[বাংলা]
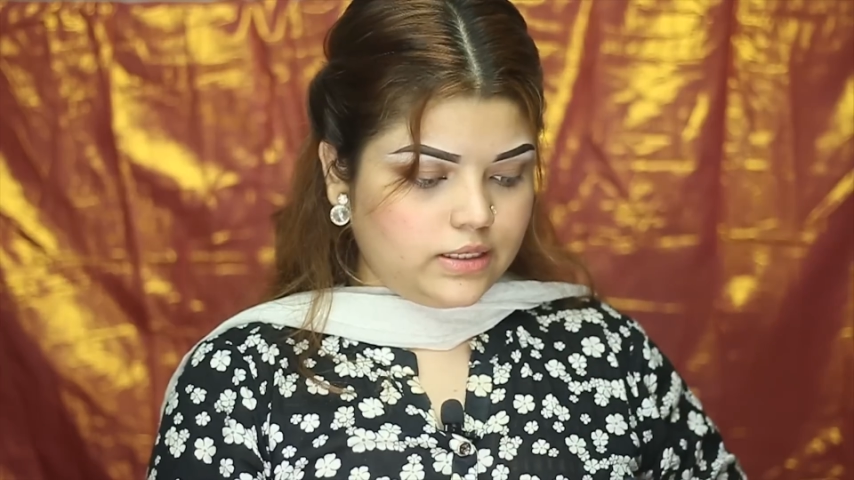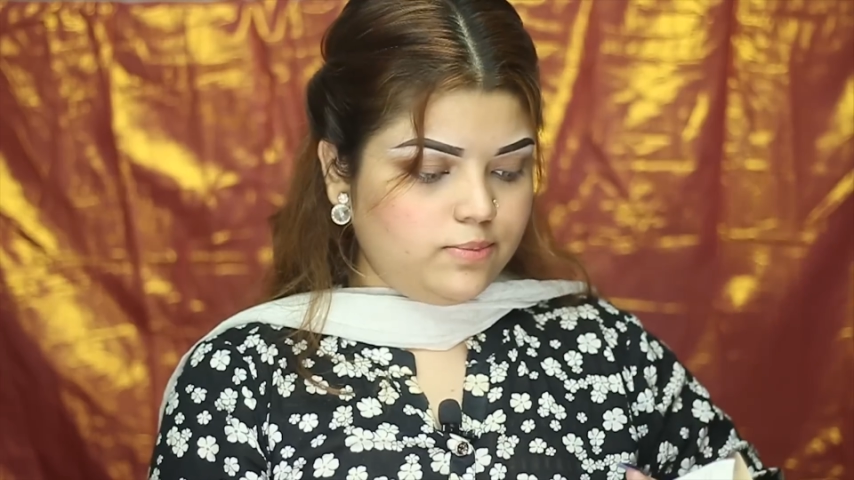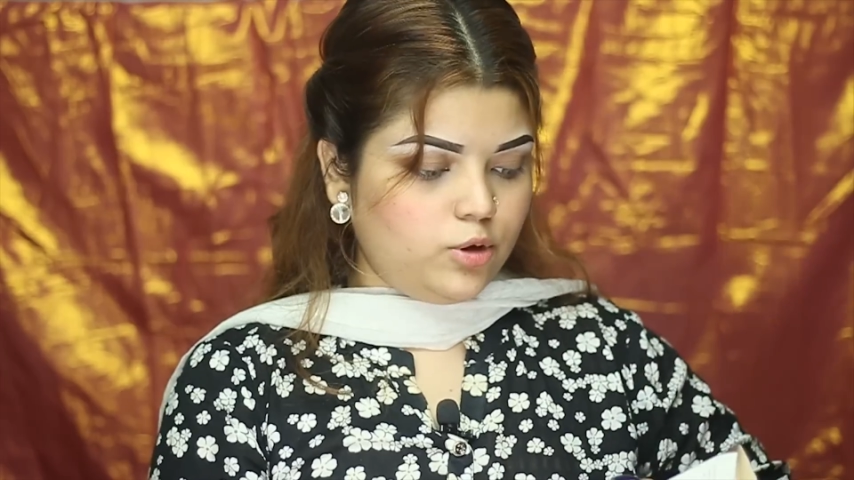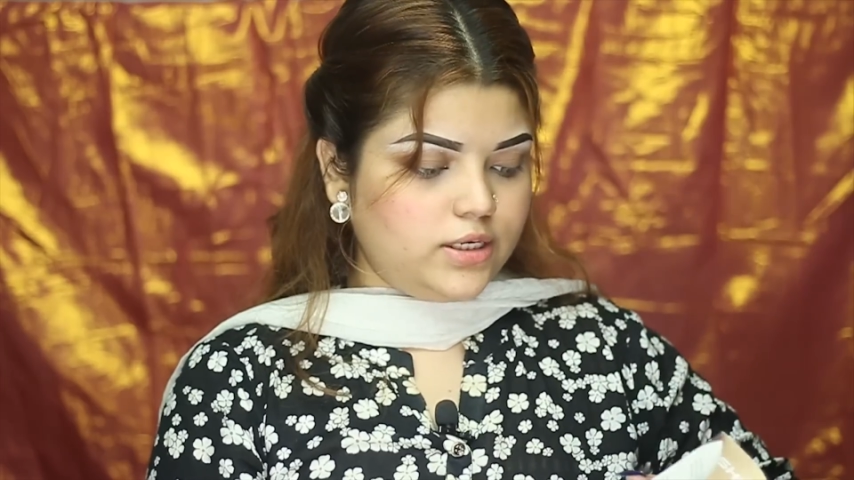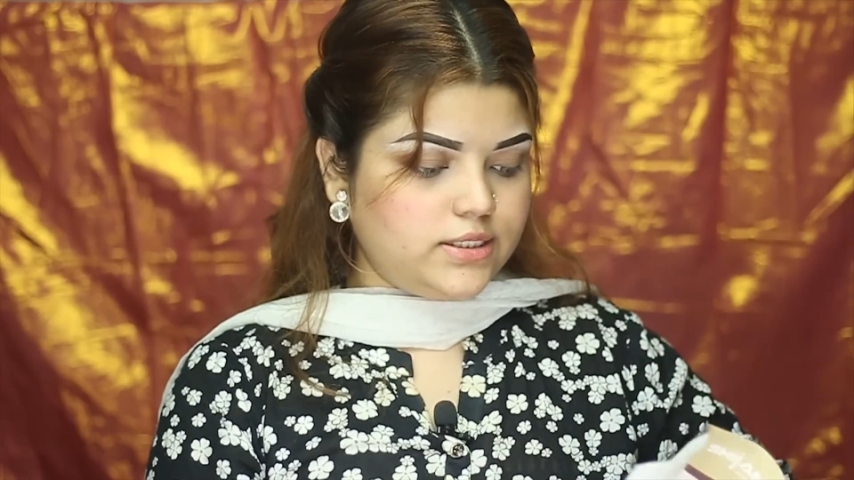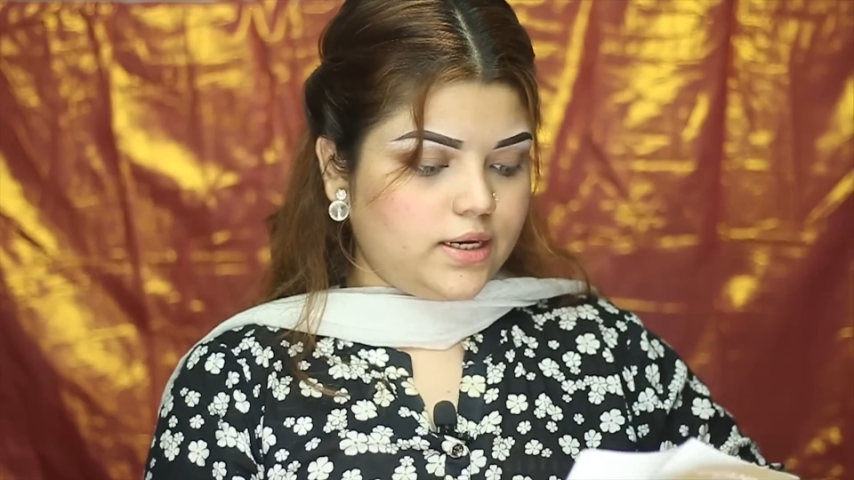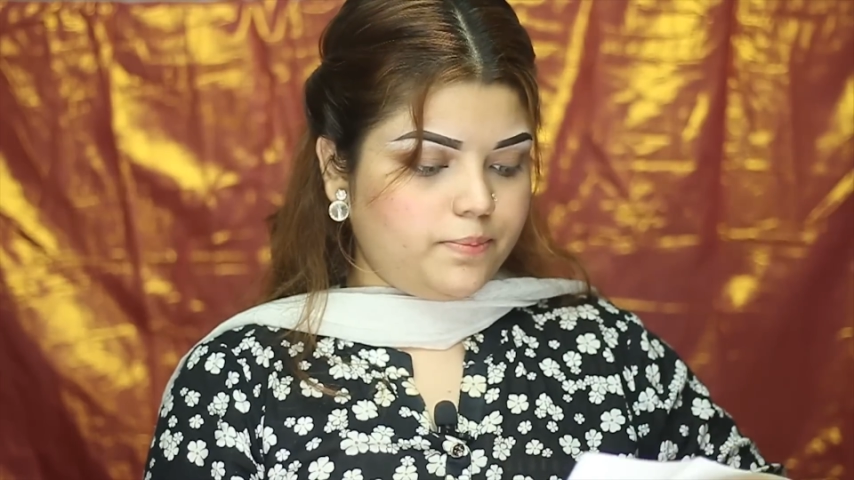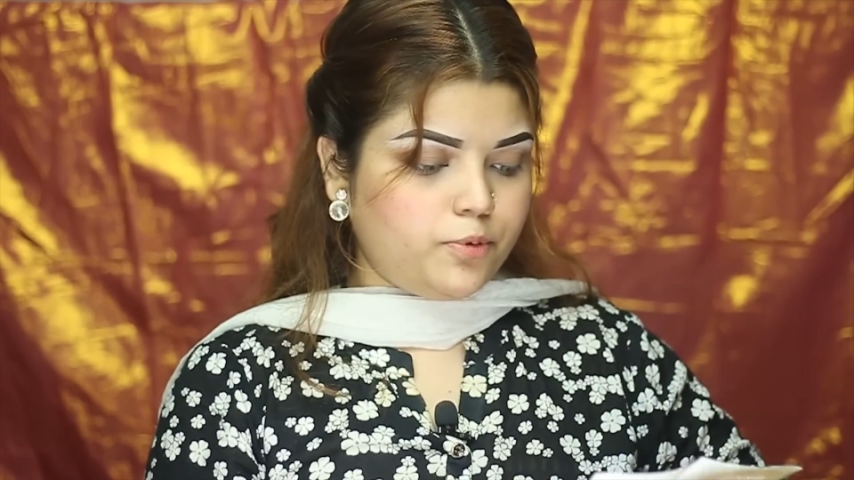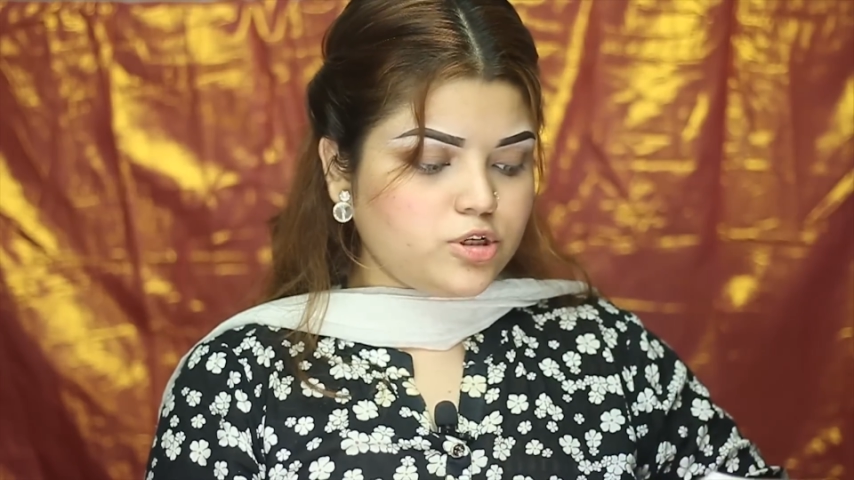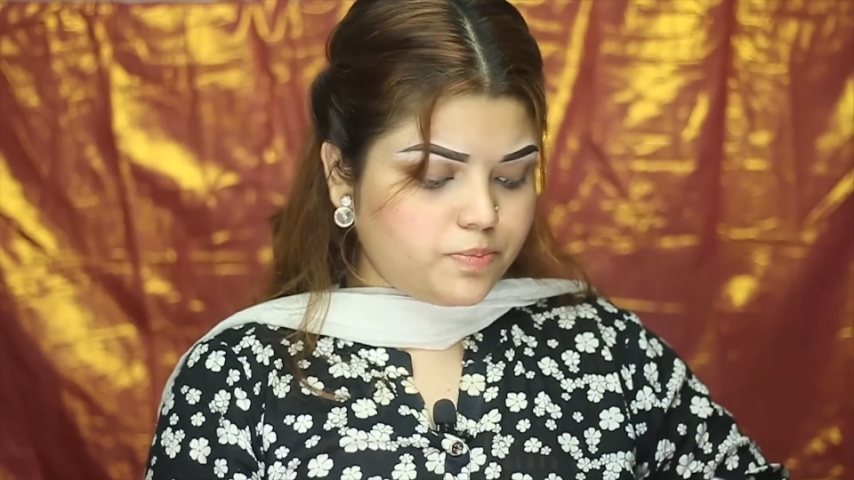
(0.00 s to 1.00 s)
কি বলে এটাকে
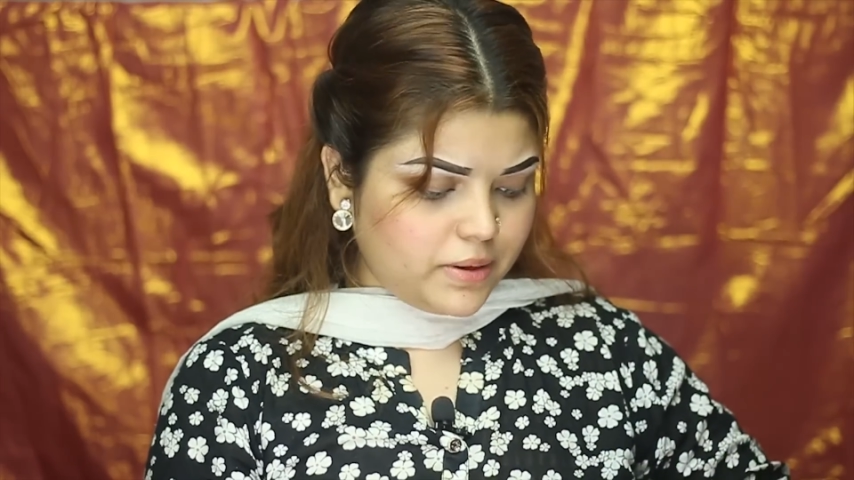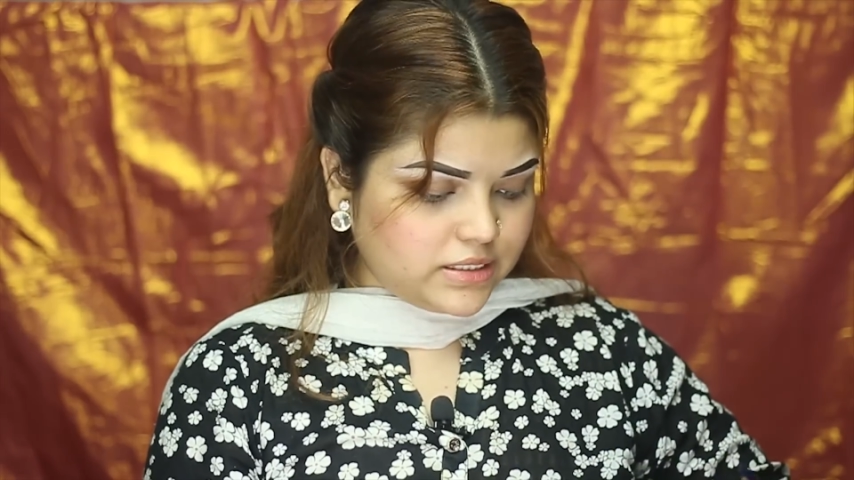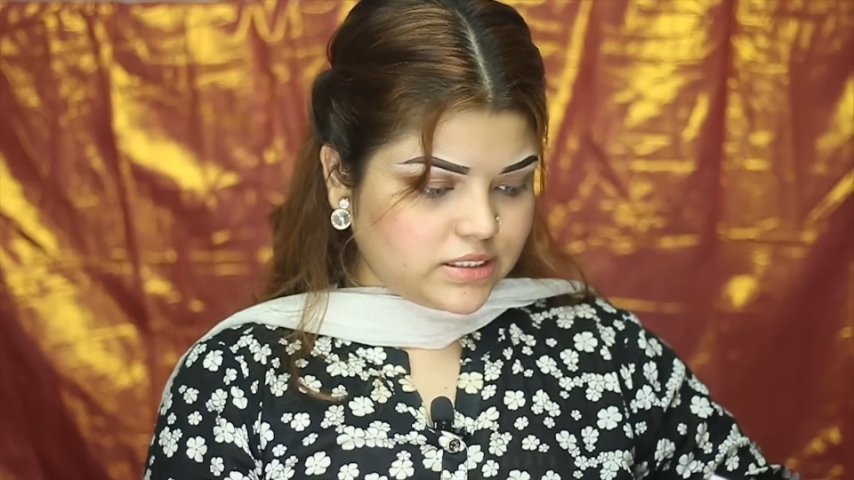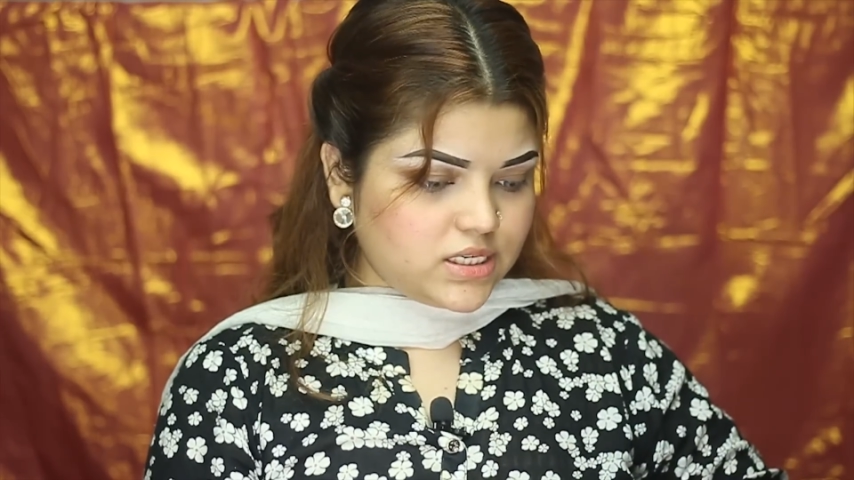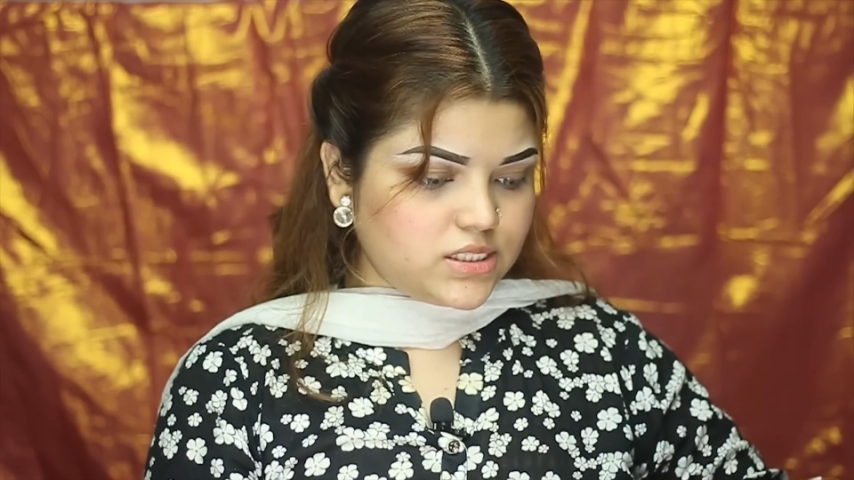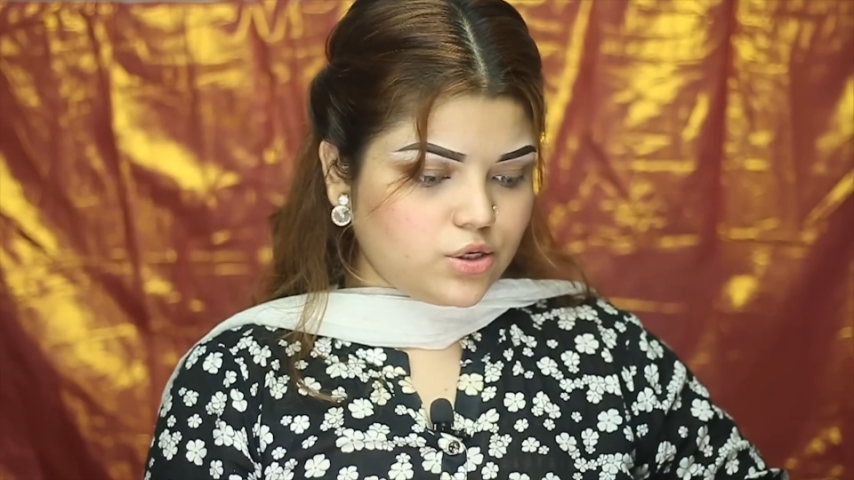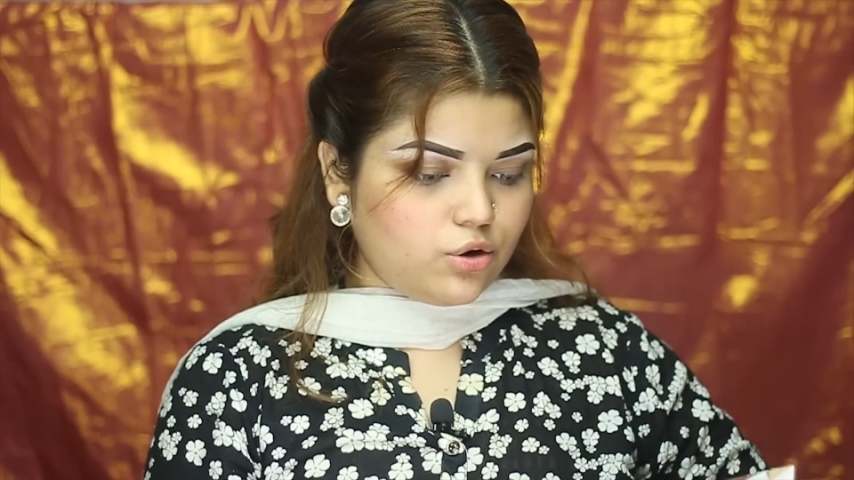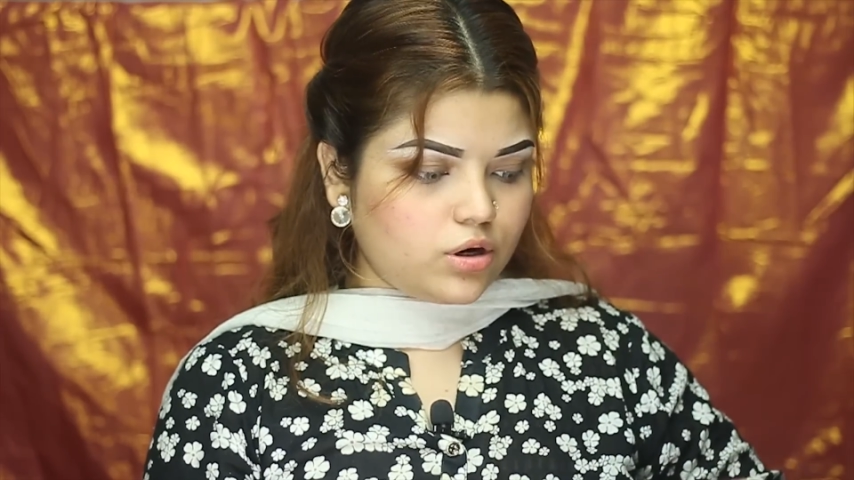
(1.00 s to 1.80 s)
প্রসপেক্টাস